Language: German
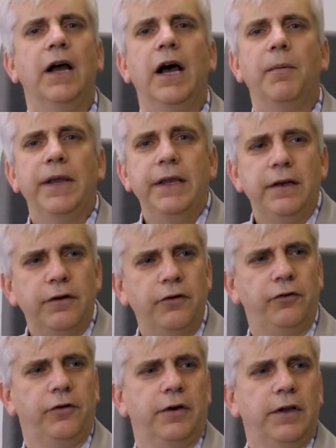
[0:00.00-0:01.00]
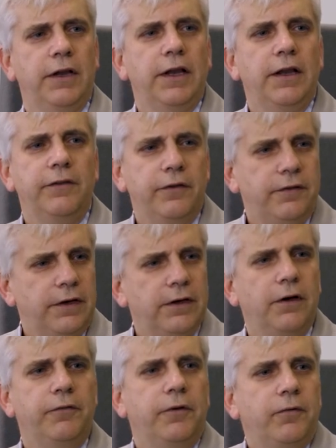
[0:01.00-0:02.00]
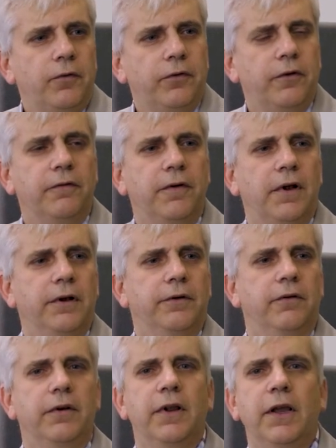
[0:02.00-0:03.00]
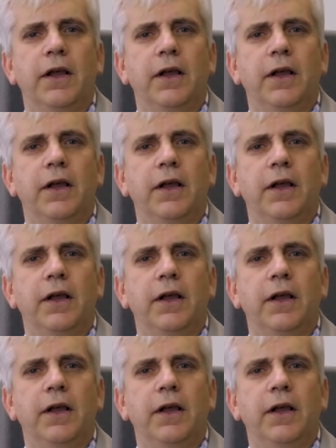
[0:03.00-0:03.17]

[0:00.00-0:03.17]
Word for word: aber ethisch ist es ihnen auf die Füße gefallen. Und